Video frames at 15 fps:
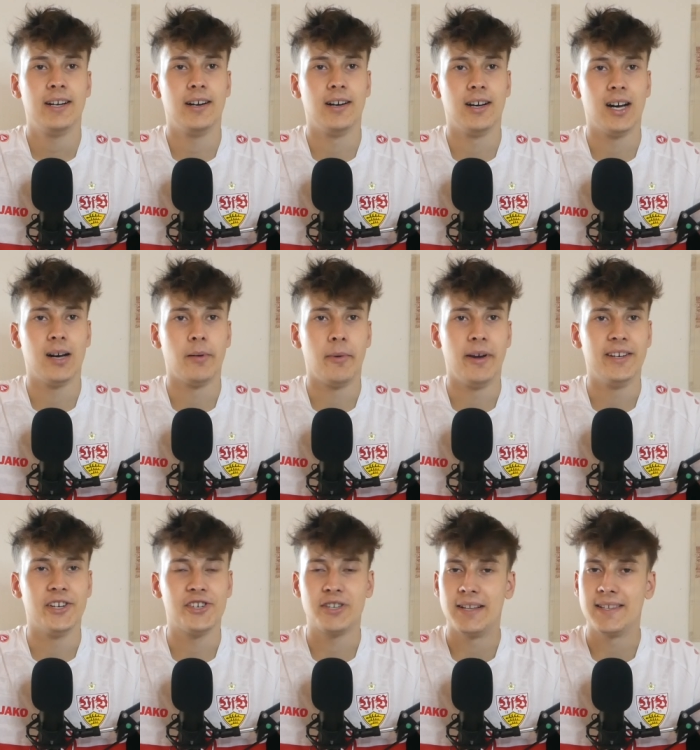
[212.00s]
äh, aber am
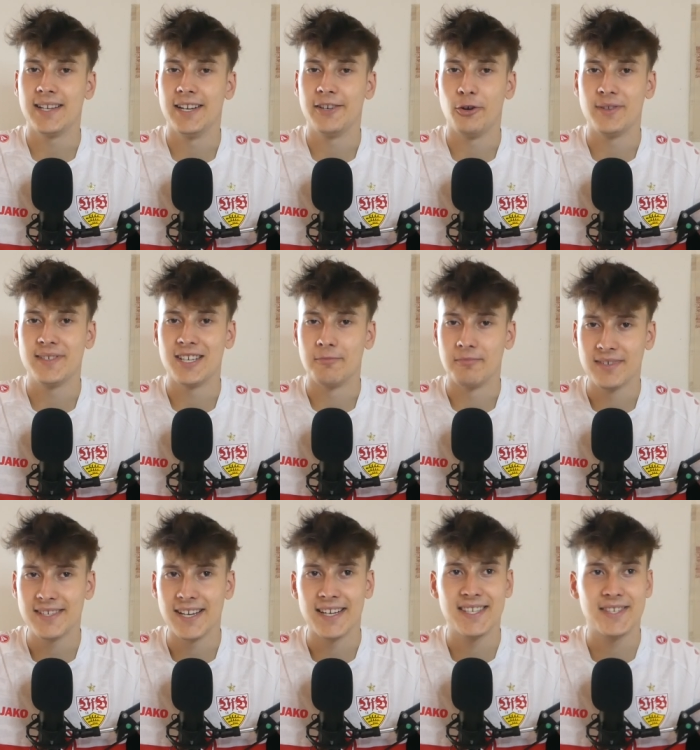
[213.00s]
Ende stand es halt trotzdem
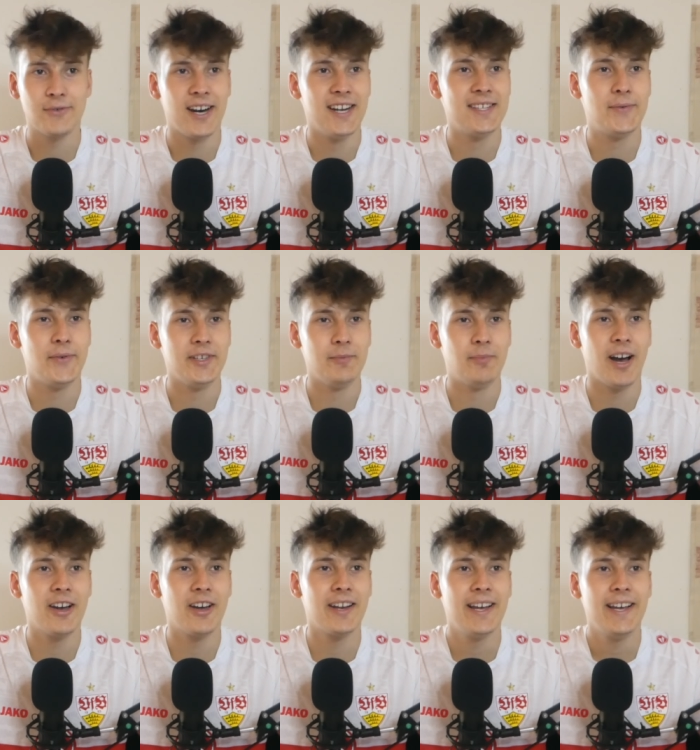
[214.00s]
6 1 für die
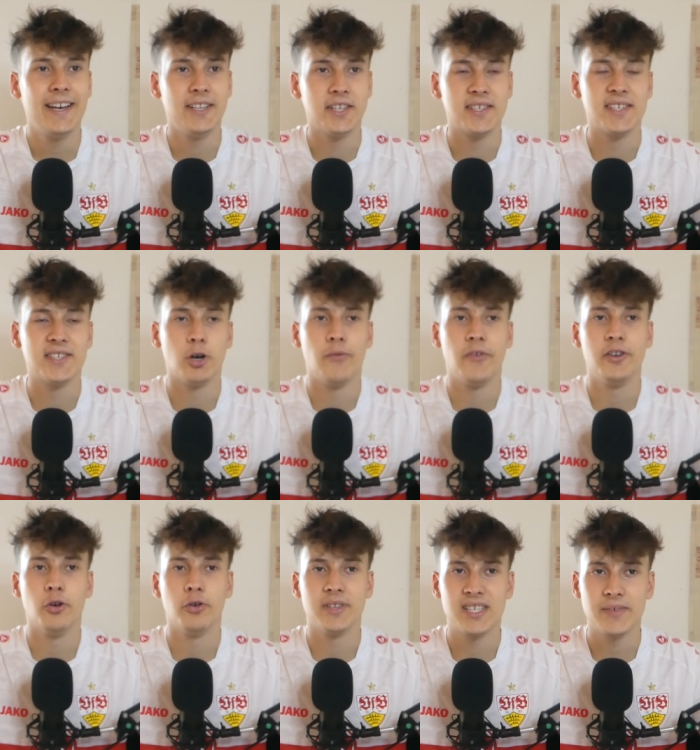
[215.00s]
Bayern. In der Saison war
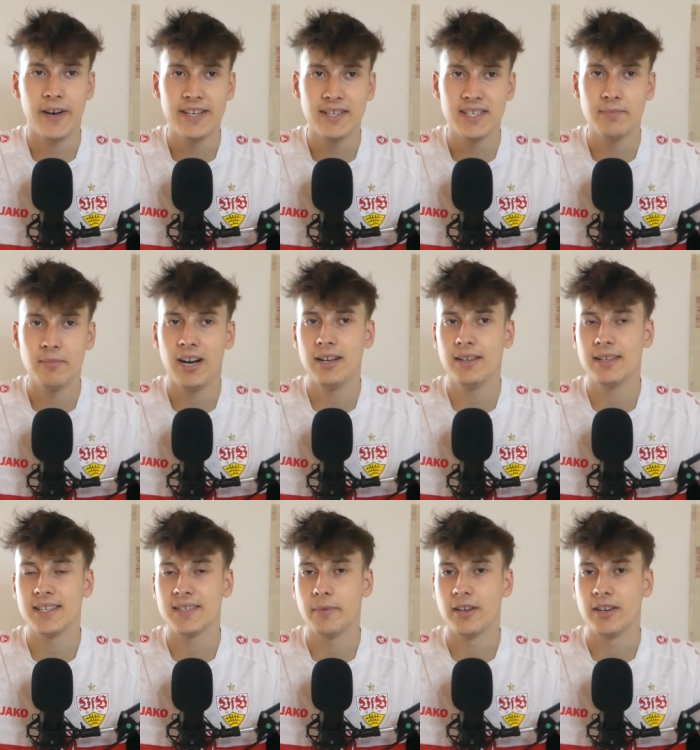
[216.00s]
ich noch ein zweites Mal,
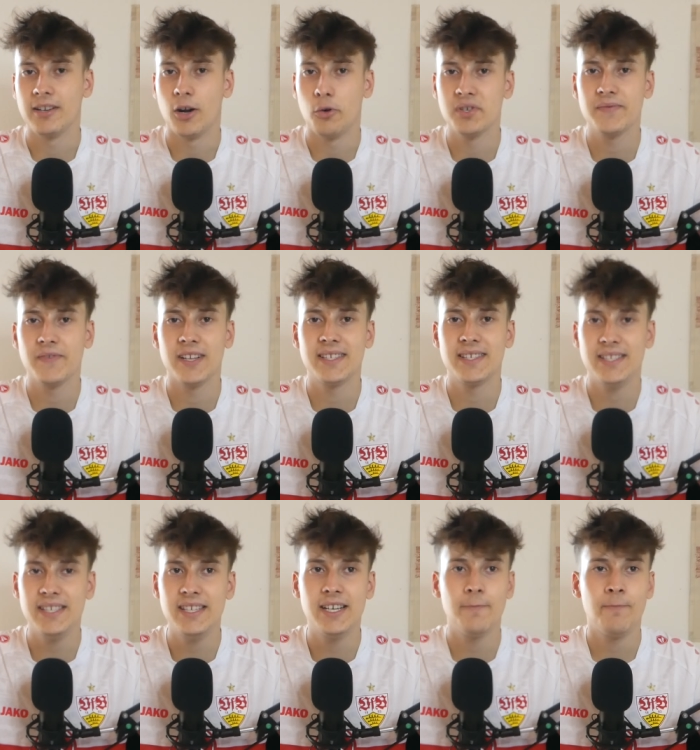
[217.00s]
das war dann ein
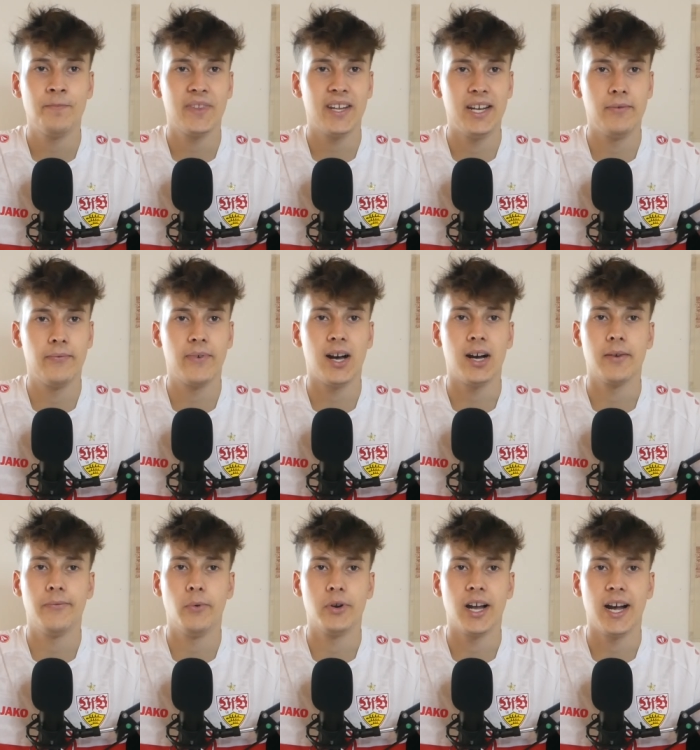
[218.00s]
Auswärtssieg in
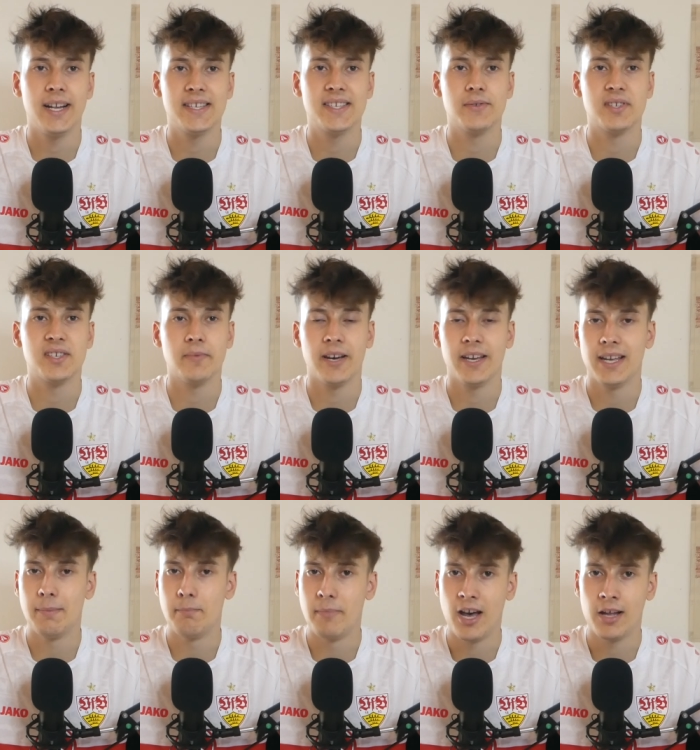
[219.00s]
Frankfurt 1 zu 2
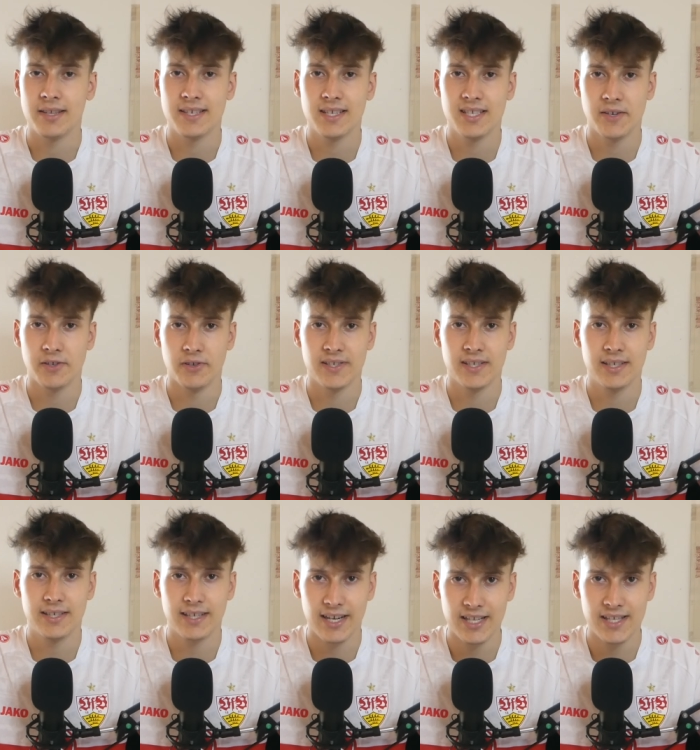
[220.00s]
im März
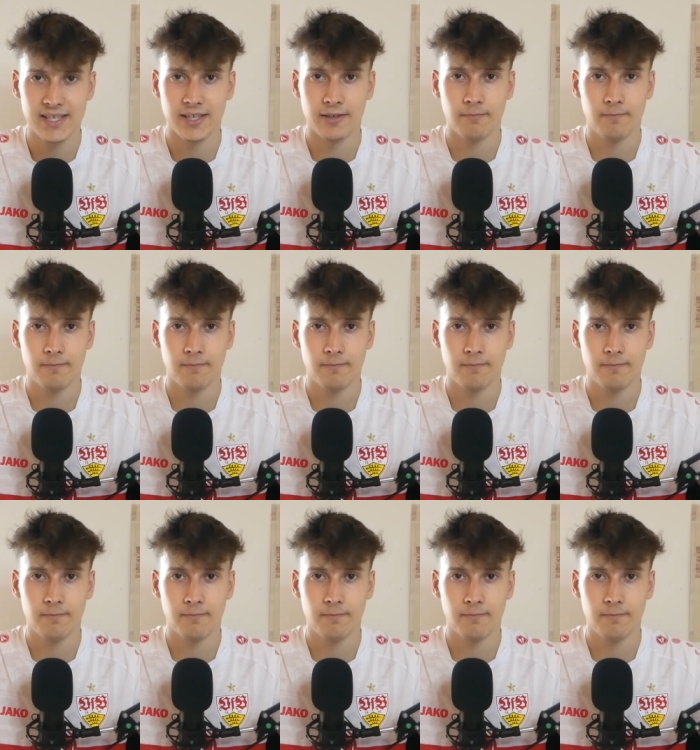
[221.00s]
2013.